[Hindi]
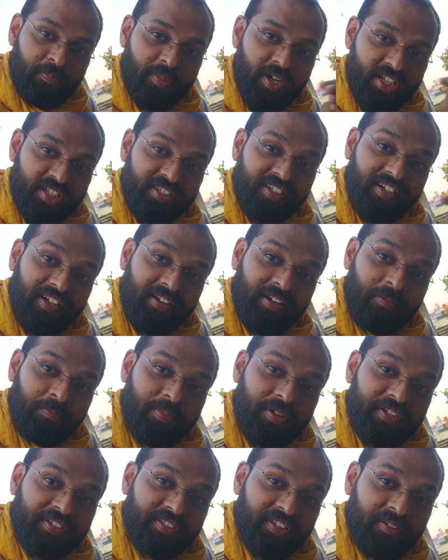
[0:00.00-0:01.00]
ब्रश से करना
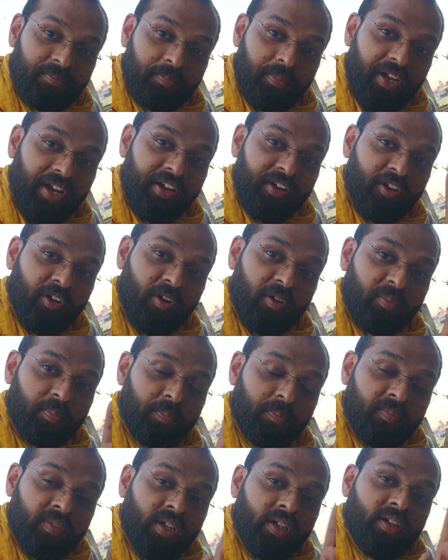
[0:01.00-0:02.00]
ब्रश से पेंट और
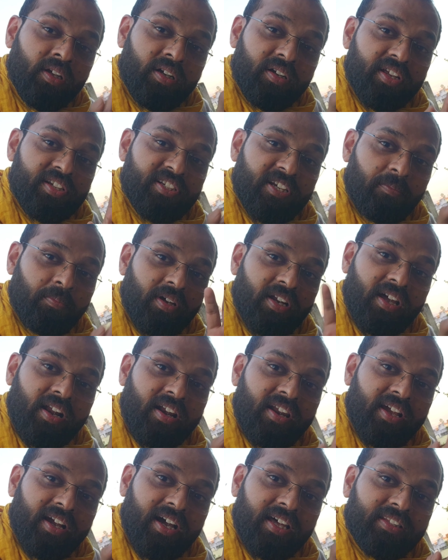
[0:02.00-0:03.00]
डिस्टम्बर
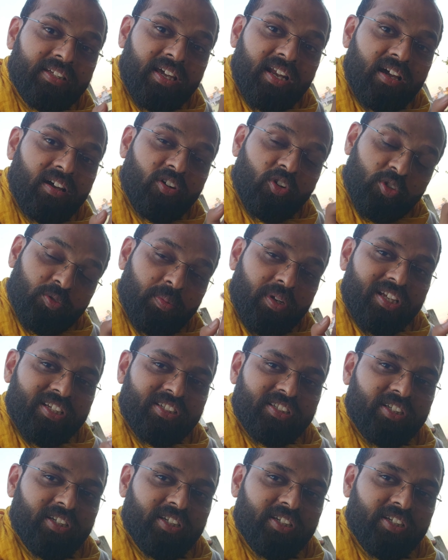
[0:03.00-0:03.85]
करने का आता है ना उस ब्रश